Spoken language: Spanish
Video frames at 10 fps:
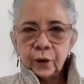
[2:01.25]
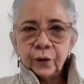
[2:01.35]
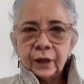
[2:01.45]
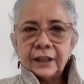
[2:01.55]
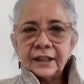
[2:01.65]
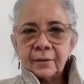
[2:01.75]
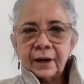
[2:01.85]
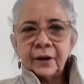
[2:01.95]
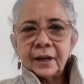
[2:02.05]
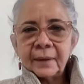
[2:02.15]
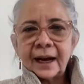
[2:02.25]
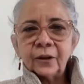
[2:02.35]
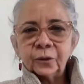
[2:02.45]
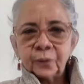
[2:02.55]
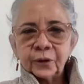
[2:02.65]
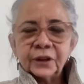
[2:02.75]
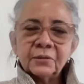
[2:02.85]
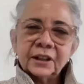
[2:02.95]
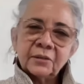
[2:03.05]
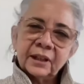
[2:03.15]
bueno, el llamado era para los profes de
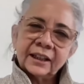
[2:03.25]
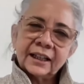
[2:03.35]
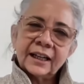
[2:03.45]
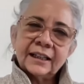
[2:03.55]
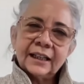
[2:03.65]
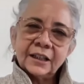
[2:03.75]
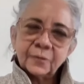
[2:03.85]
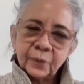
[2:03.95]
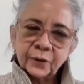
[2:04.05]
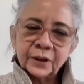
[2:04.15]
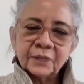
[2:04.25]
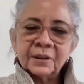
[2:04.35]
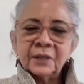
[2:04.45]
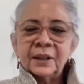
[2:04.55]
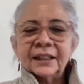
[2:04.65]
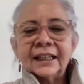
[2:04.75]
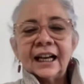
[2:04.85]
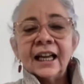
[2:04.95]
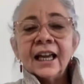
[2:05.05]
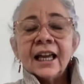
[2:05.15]
matemática y las profes de
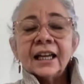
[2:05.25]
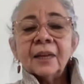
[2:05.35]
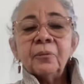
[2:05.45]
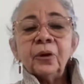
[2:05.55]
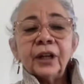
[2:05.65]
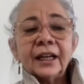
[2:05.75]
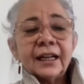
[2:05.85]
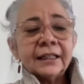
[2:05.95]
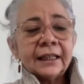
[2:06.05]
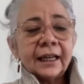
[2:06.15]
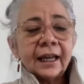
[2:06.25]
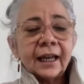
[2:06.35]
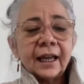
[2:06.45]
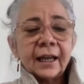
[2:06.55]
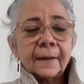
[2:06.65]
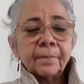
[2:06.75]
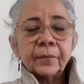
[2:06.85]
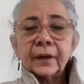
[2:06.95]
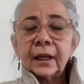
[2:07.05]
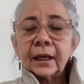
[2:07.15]
matemática que pudieran
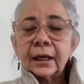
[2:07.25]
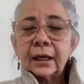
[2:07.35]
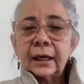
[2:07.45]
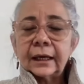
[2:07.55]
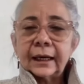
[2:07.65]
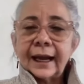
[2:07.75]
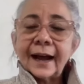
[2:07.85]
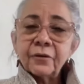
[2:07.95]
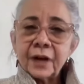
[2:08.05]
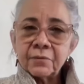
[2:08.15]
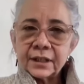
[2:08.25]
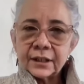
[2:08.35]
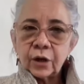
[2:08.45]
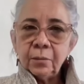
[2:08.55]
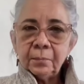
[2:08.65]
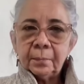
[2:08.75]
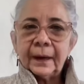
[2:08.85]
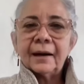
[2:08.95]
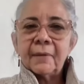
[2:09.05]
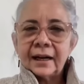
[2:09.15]
eh, crear una misión
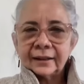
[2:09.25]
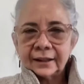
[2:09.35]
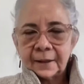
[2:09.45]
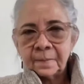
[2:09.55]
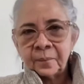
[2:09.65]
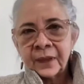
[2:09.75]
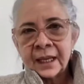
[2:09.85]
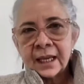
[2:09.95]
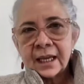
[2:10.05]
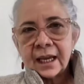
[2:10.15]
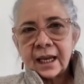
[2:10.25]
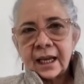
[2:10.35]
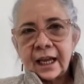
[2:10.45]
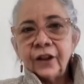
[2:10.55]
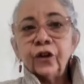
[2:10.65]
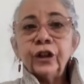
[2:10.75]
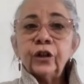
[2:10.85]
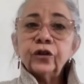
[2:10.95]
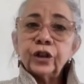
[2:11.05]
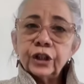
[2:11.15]
para Marte, eh, en donde
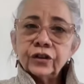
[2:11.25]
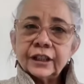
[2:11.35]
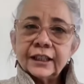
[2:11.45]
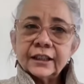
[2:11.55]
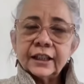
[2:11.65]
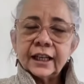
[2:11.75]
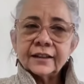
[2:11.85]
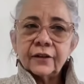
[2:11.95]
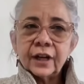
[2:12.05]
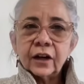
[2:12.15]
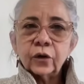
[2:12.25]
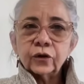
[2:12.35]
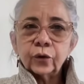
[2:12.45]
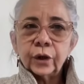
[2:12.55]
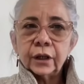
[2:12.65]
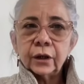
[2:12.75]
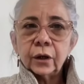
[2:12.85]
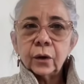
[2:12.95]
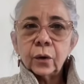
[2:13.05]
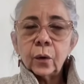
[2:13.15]
los niños y las niñas debían construir
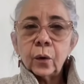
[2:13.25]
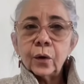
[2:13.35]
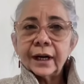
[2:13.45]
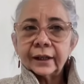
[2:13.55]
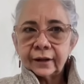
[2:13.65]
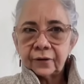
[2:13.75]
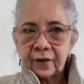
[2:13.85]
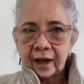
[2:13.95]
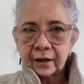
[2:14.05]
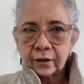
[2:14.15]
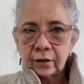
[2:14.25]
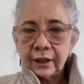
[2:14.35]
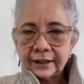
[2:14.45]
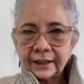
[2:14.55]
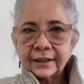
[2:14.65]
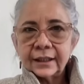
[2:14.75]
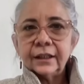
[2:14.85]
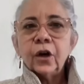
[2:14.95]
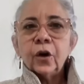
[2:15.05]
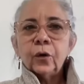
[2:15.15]
un artefacto, es
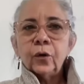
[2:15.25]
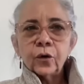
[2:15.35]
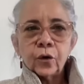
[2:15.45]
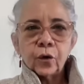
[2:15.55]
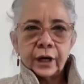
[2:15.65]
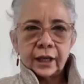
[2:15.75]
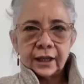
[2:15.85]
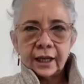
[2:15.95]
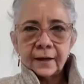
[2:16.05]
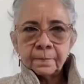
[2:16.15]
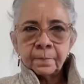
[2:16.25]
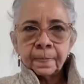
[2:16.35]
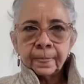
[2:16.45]
decir, un cohete,